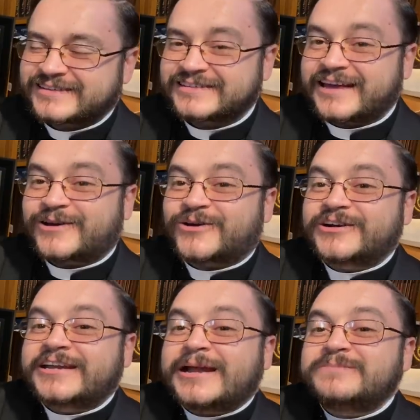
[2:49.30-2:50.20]
de
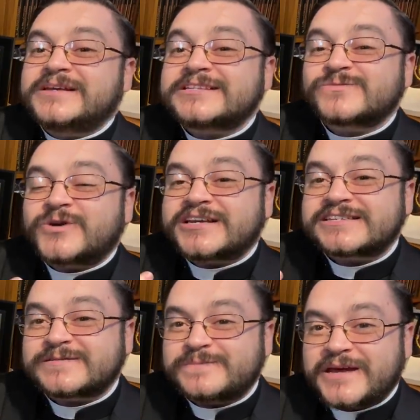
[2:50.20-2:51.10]
con el mismo
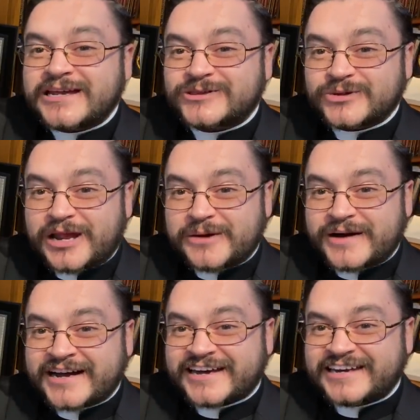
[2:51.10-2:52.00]
espíritu del
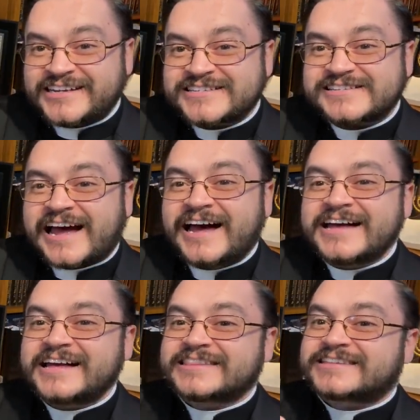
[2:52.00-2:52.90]
evangelista
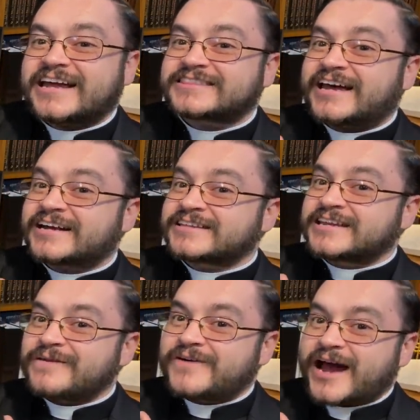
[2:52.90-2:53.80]
tratar de
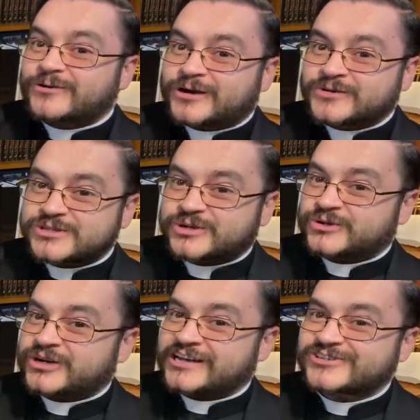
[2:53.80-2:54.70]
llevarlo a nuestro
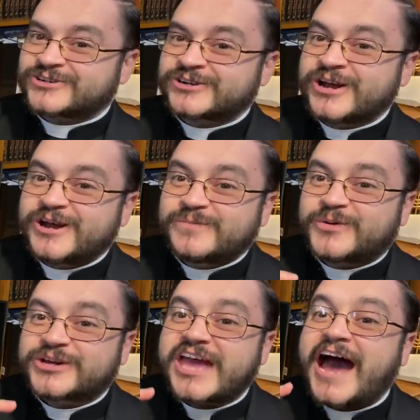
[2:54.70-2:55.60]
corazón,
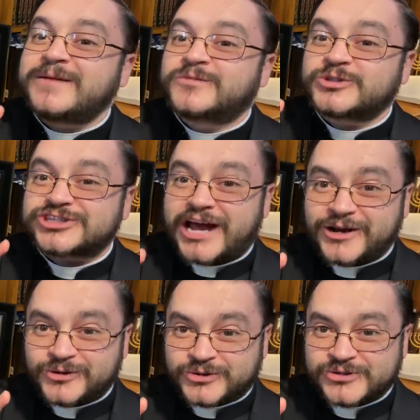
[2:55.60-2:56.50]
porque hay mucha
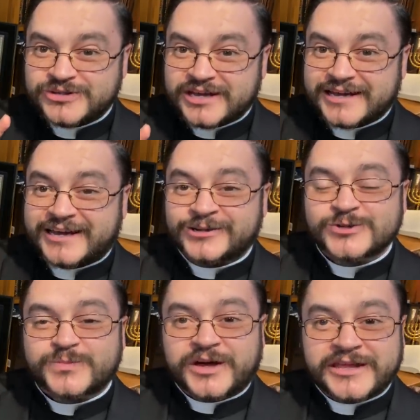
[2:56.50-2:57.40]
luz que
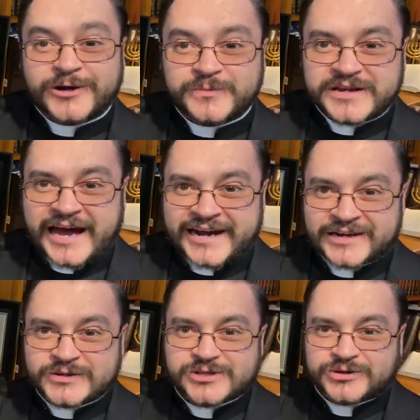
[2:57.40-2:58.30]
nos puede iluminar en
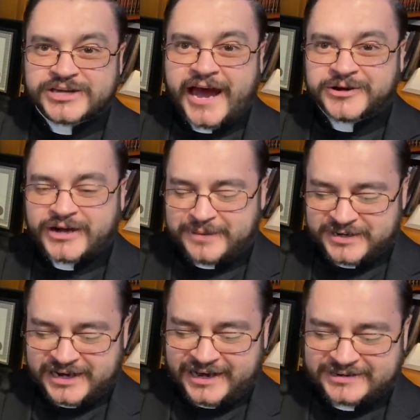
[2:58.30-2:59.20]
nuestro diario
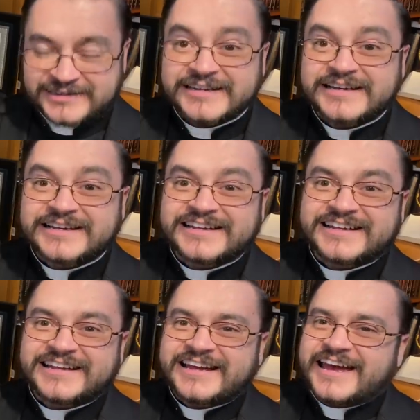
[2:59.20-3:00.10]
caminar.
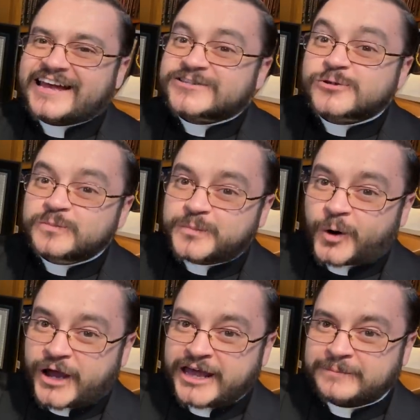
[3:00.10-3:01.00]
Es un
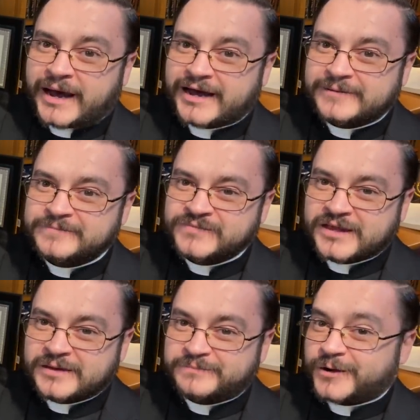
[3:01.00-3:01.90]
poema,
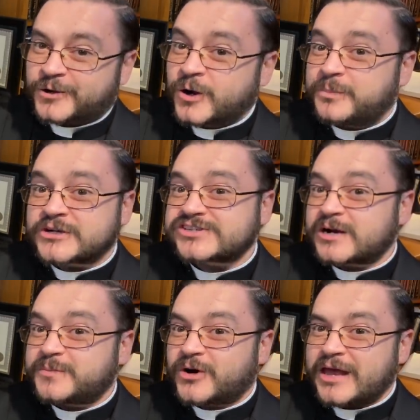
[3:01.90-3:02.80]
pero no por
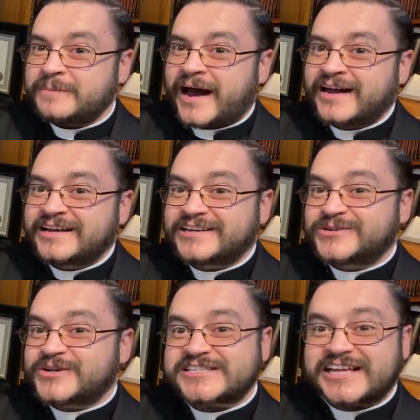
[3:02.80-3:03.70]
ser poema
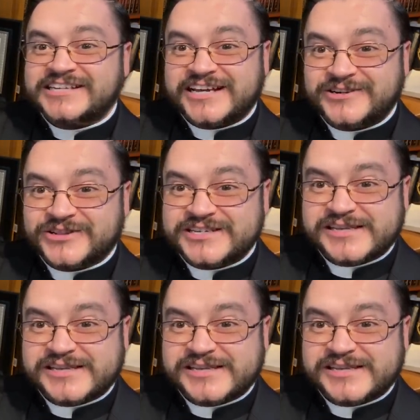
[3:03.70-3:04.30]
no está lleno de